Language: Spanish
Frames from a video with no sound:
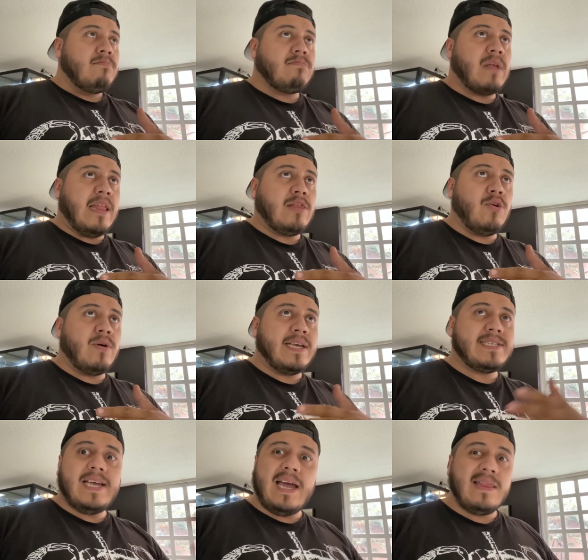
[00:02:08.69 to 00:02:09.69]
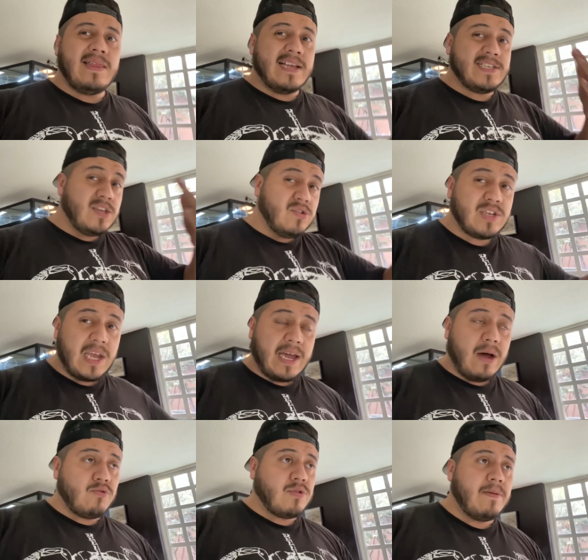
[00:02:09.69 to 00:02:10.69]
tanto que sean nacidos en
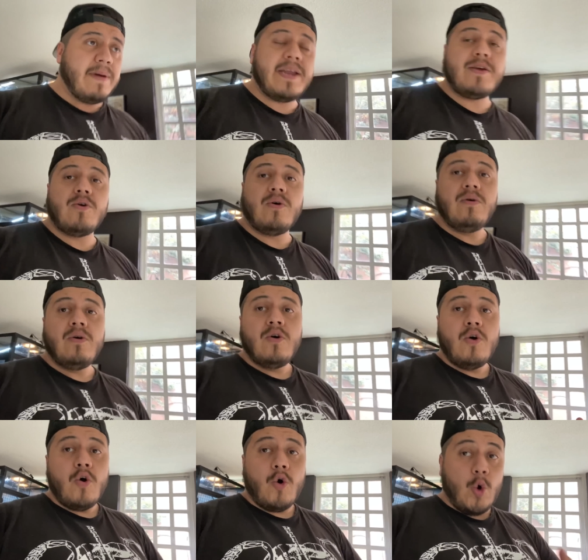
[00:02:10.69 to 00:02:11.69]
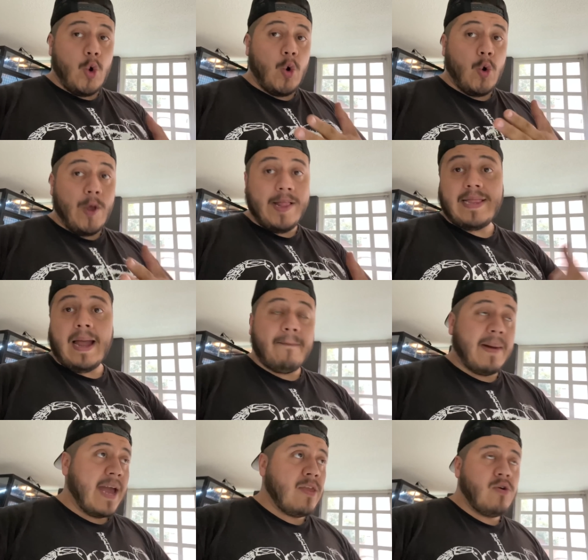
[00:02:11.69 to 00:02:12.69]
cautiverio o, el
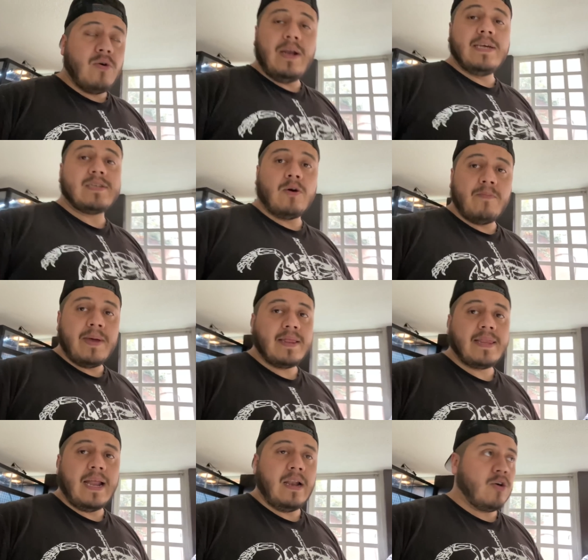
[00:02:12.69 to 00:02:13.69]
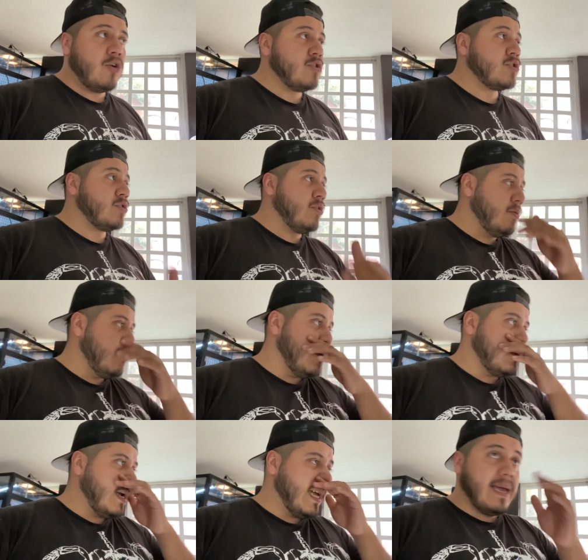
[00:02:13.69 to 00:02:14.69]
tamaño les aumenta el costo,
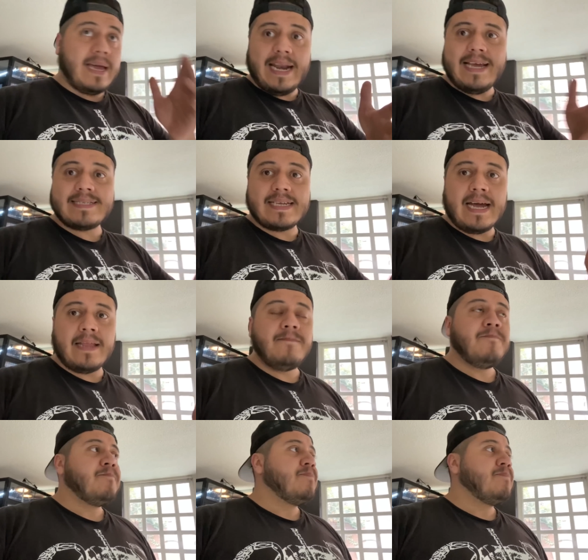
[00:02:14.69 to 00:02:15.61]
o sea, que crezcan.